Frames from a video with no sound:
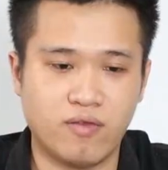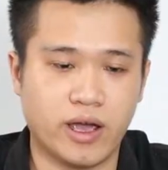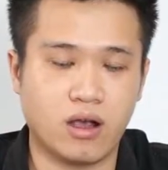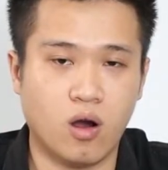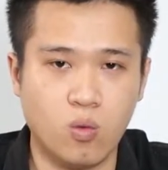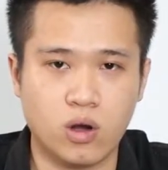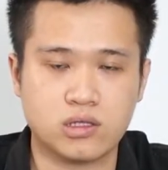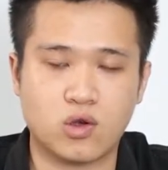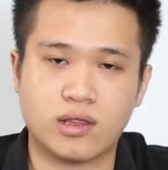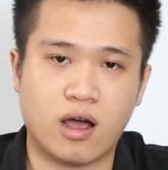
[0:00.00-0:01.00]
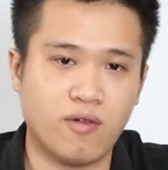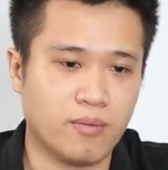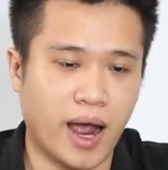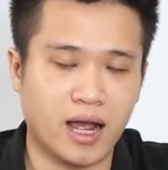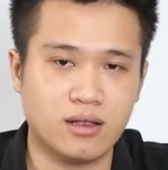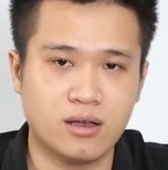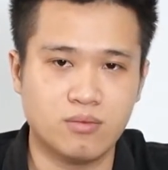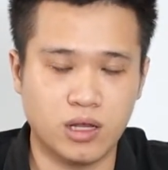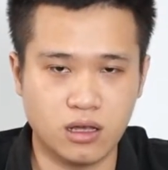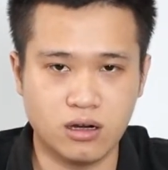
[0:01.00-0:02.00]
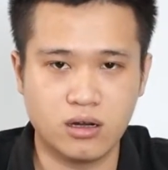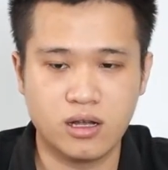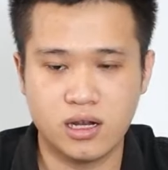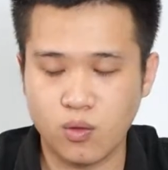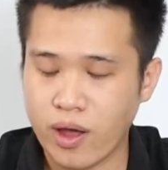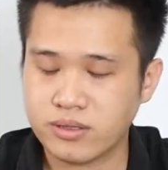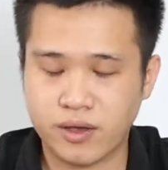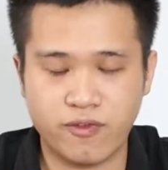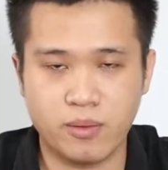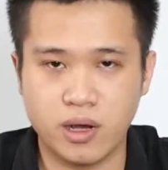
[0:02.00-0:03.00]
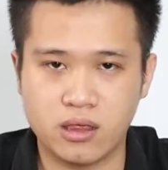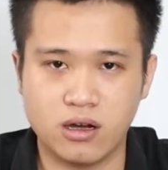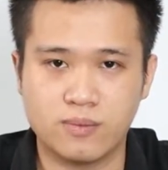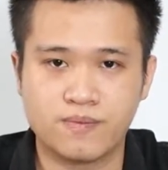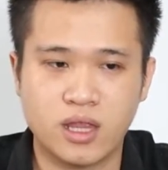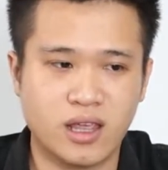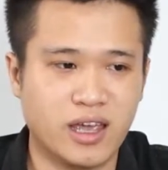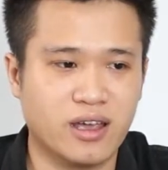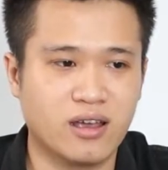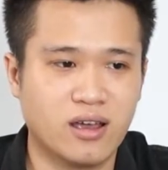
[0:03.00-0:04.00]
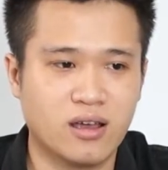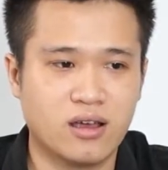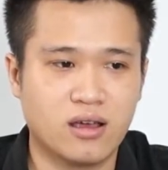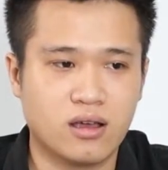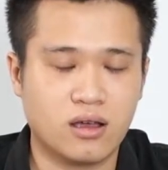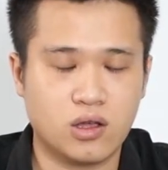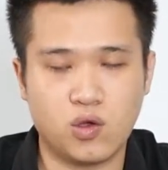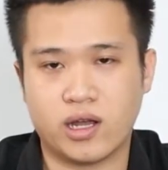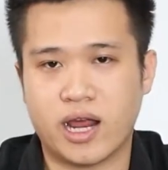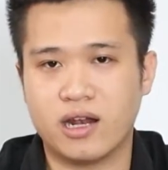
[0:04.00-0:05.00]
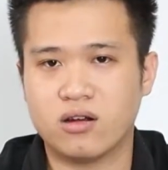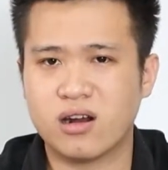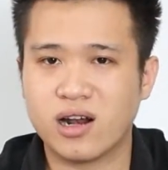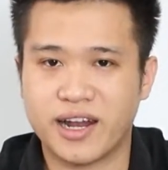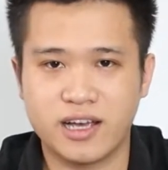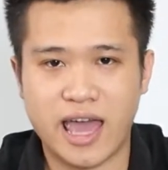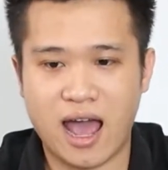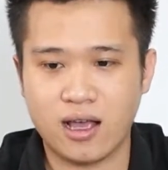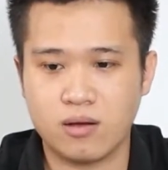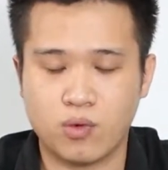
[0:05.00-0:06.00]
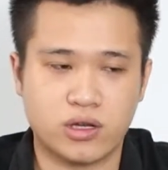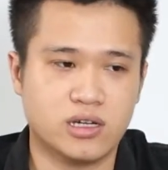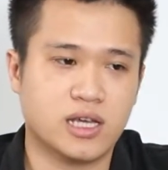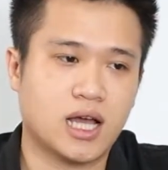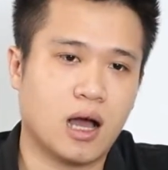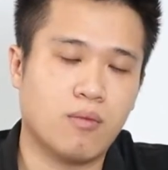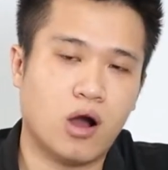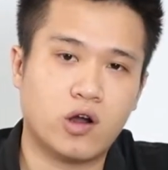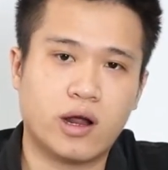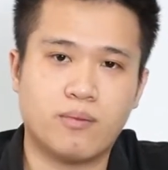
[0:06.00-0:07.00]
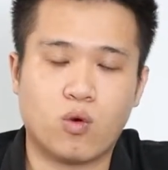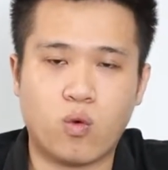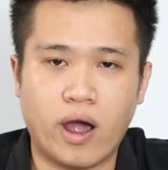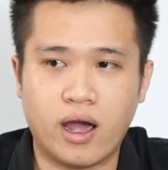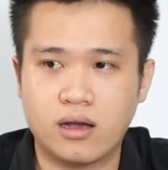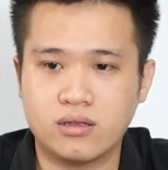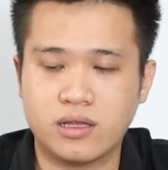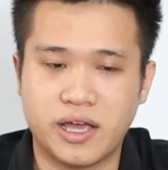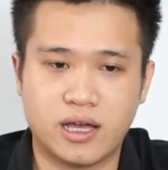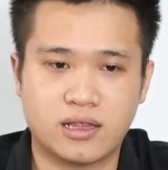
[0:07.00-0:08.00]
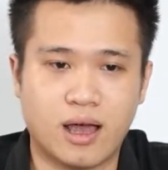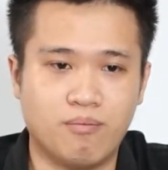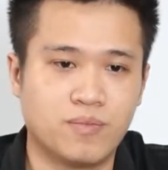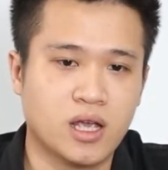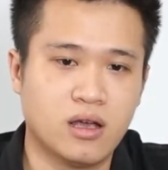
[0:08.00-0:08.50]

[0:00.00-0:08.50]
làm việc gõ quật soạn thảo văn bản bình thường lướt web xem phim bình thường thì cái chuyện này nó rất là đơn giản mọi người chỉ cần bỏ ra một khoản tiền tầm